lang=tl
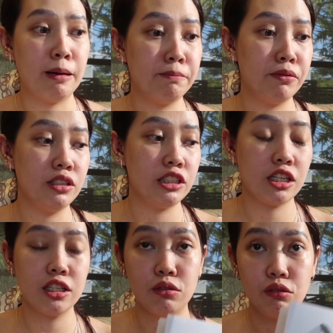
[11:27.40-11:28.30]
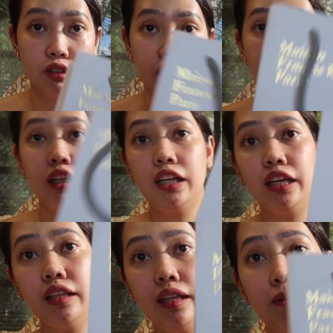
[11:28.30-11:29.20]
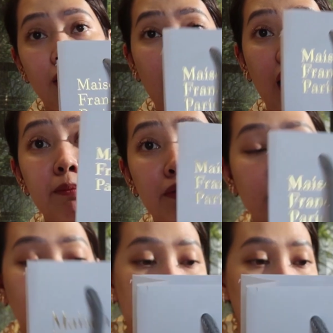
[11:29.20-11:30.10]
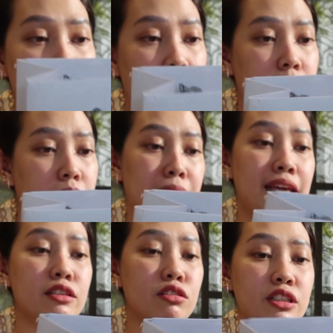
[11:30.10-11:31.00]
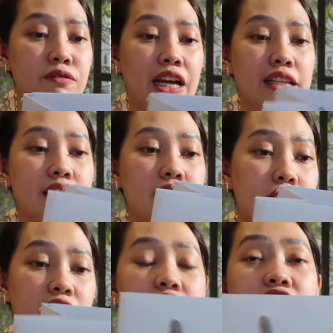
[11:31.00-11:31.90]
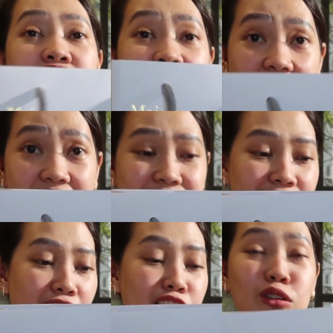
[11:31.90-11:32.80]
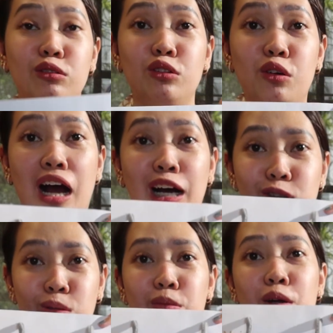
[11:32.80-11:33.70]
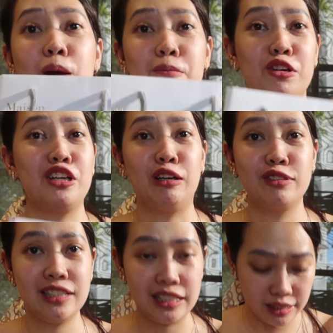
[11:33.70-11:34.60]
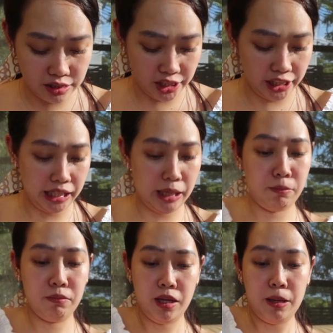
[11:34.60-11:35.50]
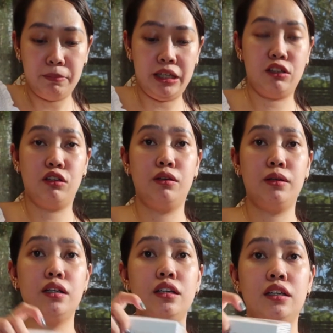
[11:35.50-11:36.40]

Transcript: sample siya doon. And then, I bought this one. Mason Francis Kirk Jan. I don't know how to pronounce his surname. Pero,